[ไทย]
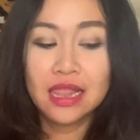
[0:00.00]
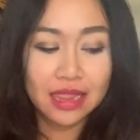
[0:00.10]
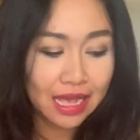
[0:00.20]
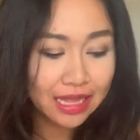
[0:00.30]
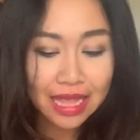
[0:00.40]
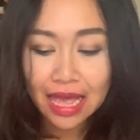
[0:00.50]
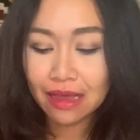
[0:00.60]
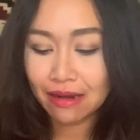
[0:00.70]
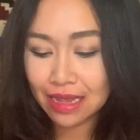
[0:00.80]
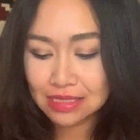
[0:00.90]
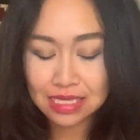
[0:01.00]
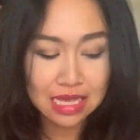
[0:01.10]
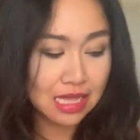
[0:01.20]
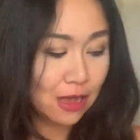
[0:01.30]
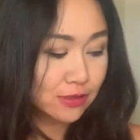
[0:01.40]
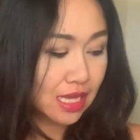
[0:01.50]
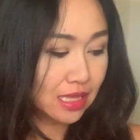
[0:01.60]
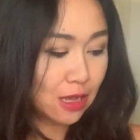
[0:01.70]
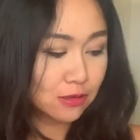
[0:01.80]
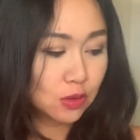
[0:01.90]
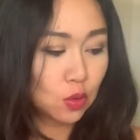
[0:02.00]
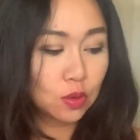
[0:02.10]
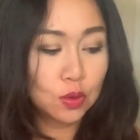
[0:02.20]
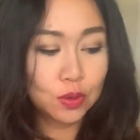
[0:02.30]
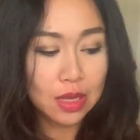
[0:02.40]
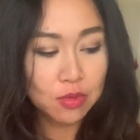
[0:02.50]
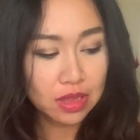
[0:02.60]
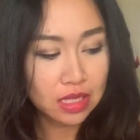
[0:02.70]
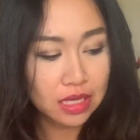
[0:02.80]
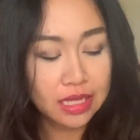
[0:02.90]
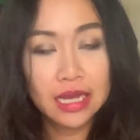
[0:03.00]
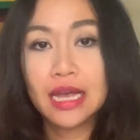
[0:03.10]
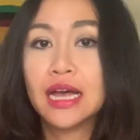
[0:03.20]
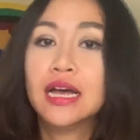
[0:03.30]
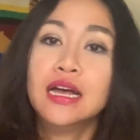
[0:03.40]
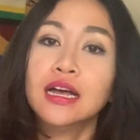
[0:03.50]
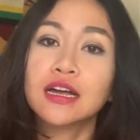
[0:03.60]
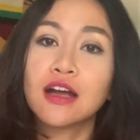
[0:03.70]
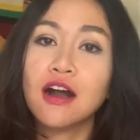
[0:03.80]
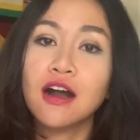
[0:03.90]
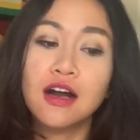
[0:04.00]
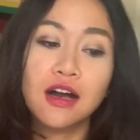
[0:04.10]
ลัคนาราศีดาวจันทร์ดาวศุกร์ดูได้หมดเลยนะคะก็